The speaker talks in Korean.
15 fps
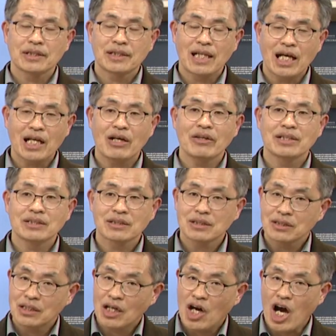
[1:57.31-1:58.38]

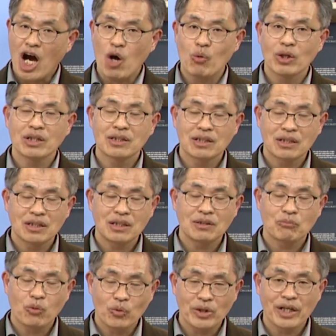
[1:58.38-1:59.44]
나라에서 하원들을
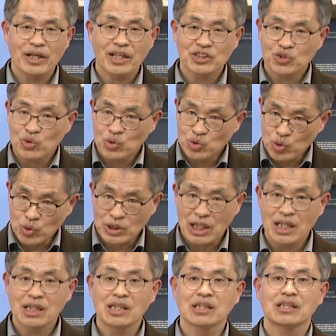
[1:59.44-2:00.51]
보내가지고
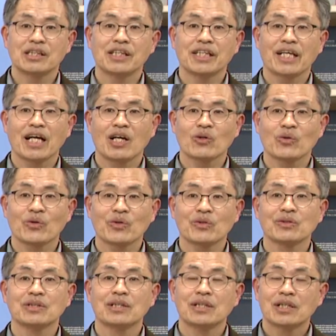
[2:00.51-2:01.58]
초상화를 그리게
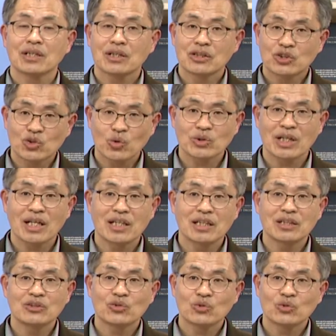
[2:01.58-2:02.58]
하고요. 그 초상화는